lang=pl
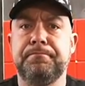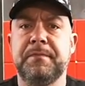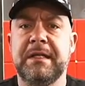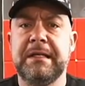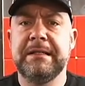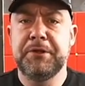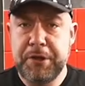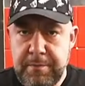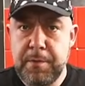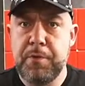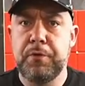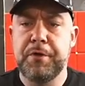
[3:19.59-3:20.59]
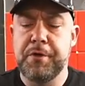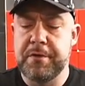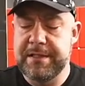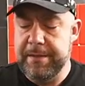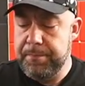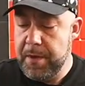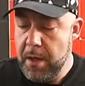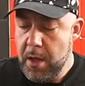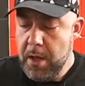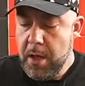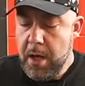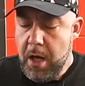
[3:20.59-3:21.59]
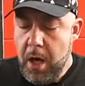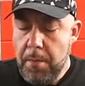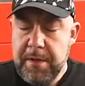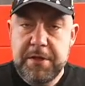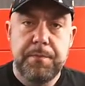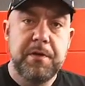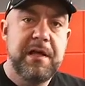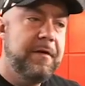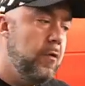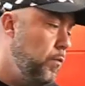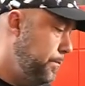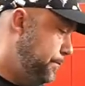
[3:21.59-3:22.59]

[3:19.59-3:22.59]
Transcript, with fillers: takie za 7,5 tysiąca. On będzie podawał